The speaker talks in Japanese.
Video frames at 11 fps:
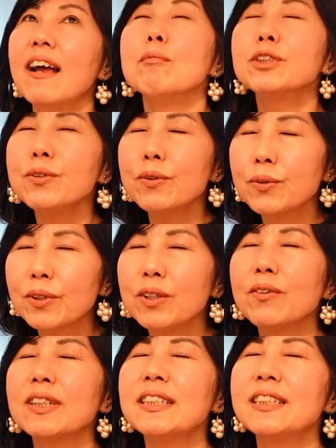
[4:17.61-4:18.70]
もちろん
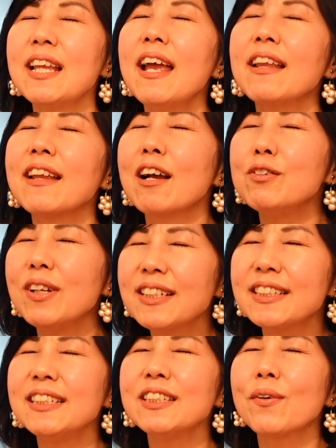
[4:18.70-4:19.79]
ドキドキしてなんか嬉
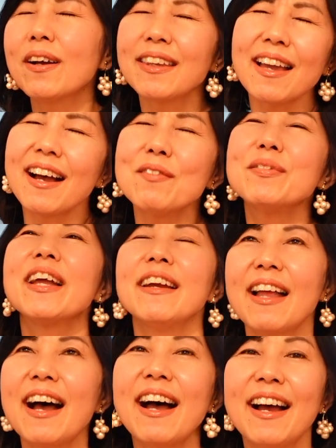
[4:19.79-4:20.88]
しいとかキャーみたい
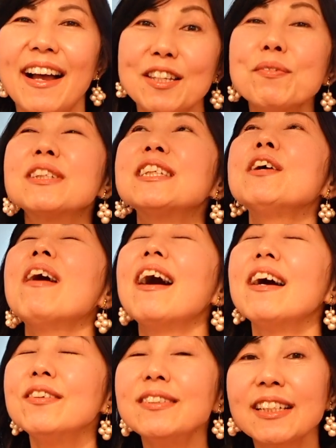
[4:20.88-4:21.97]
な気持ちでは
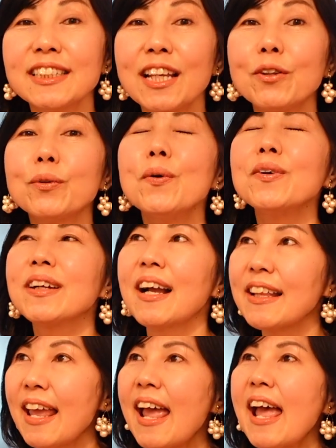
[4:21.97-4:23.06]
あるんですけどどっかで